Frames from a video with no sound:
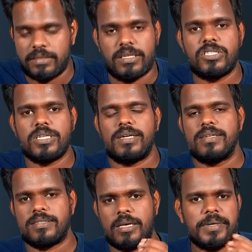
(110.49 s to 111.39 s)
தட்சனை
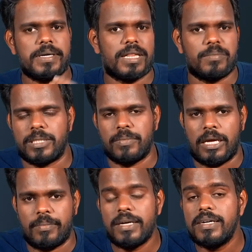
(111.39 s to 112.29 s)
சபிக்கிறது மட்டும்
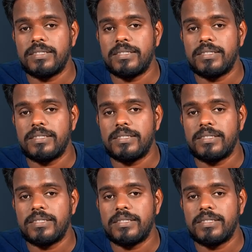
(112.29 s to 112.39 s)
இல்லாம